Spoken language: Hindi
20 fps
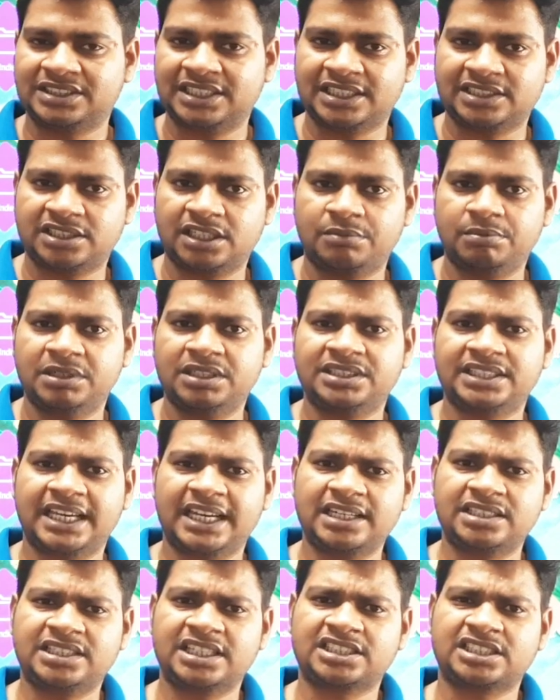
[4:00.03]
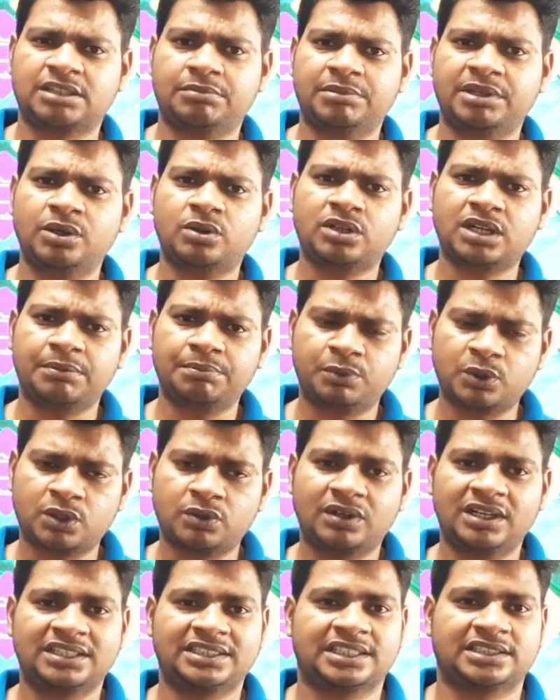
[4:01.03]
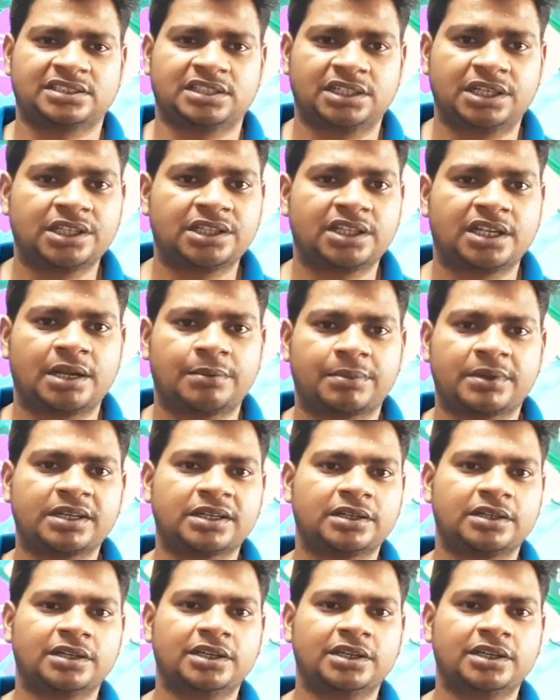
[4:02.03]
सेक्शन में सेकेंड सेक्शन में और कंप्यूटर वाले सेक्शन के अंदर आपके